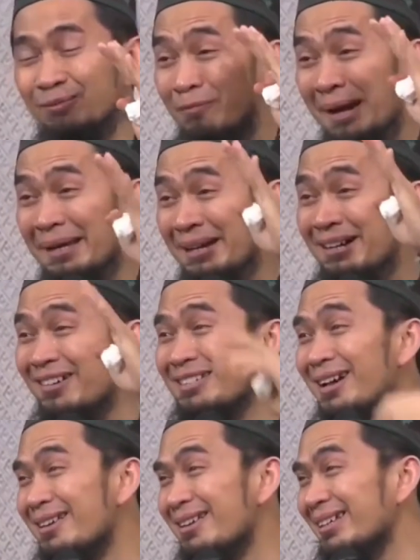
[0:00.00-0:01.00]
Terbayang
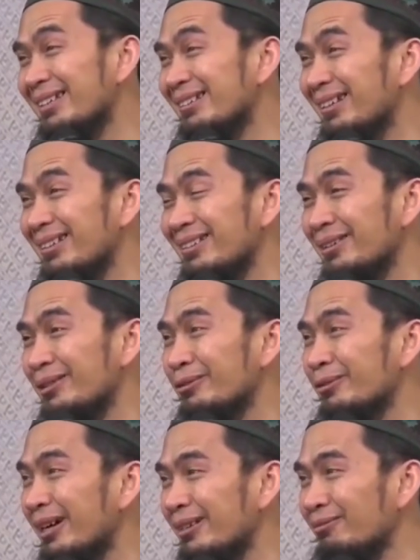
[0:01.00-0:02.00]
wajahnya indah,
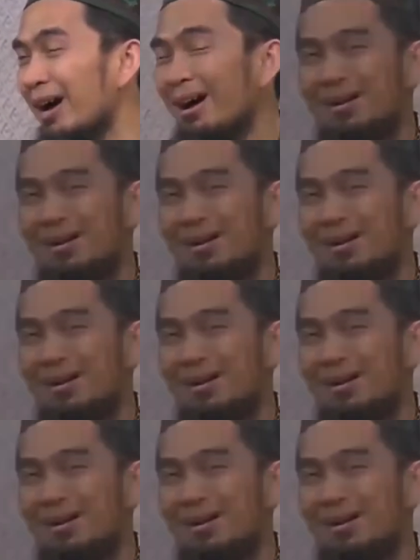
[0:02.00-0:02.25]
senyuman,